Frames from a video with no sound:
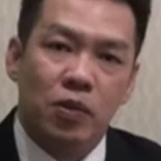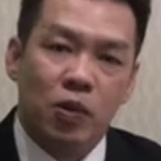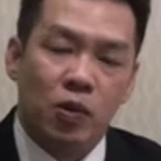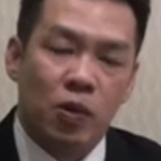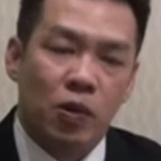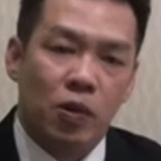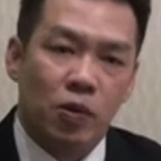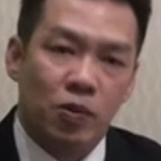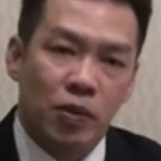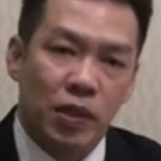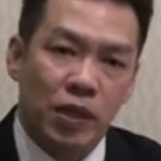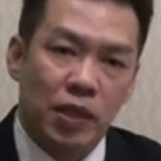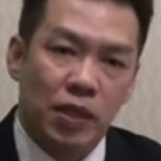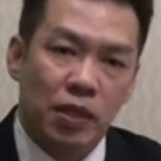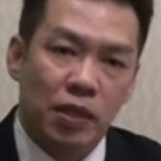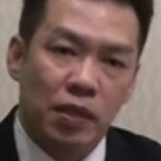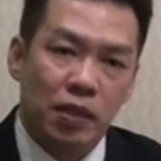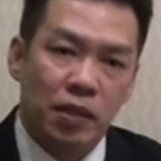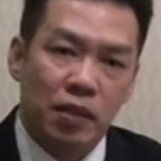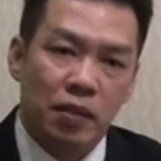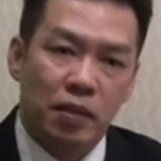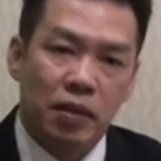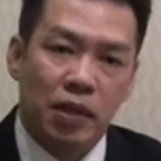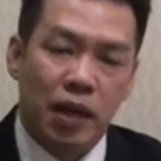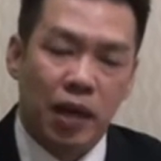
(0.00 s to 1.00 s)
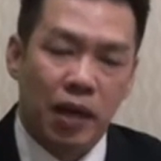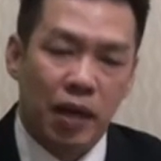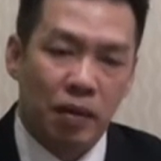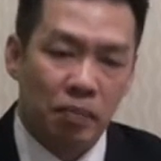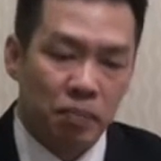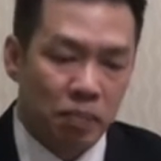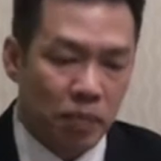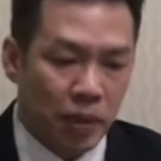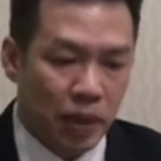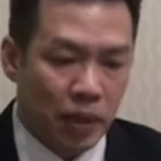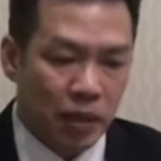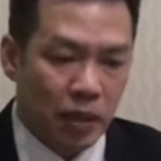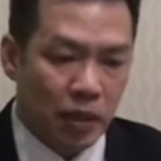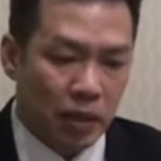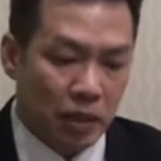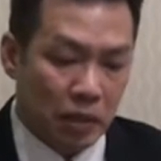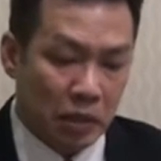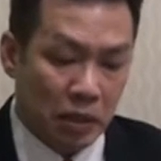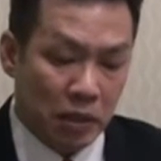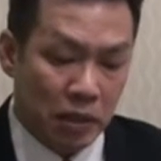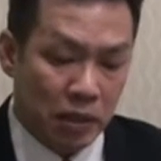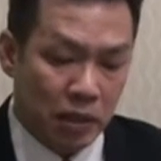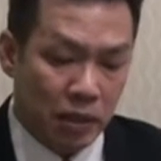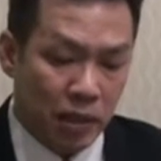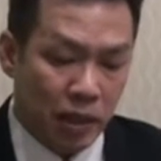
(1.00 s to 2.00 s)
Jokowi dalam pre,
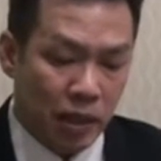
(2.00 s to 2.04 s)
uh,